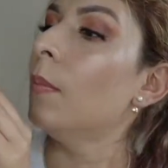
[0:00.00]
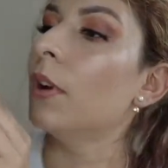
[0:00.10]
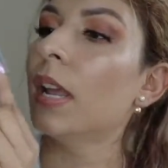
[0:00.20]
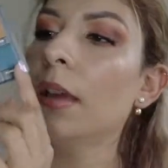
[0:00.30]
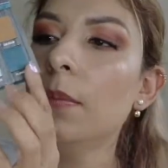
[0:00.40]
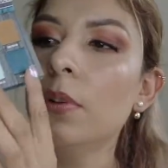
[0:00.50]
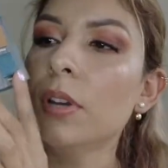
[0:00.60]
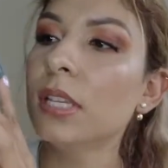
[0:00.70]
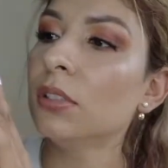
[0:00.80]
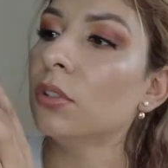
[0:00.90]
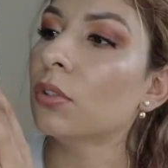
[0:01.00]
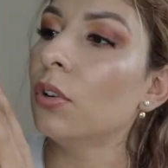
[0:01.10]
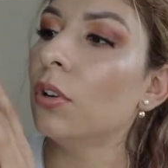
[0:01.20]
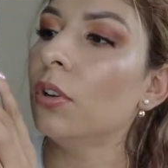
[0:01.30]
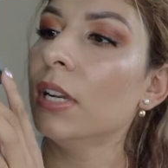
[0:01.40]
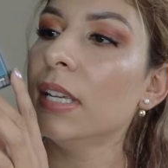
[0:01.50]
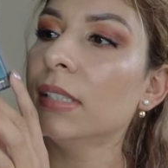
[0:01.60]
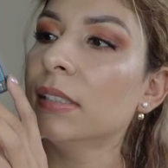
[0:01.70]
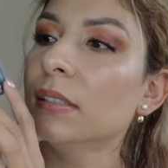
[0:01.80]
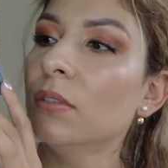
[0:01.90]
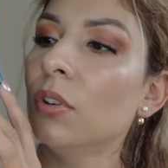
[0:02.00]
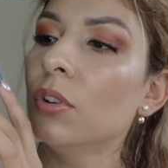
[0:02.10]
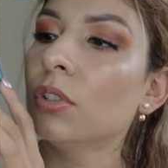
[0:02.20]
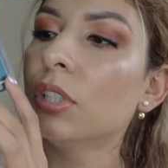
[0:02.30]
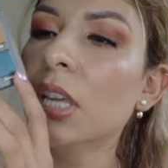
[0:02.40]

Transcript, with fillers: por ejemplo estos colores no los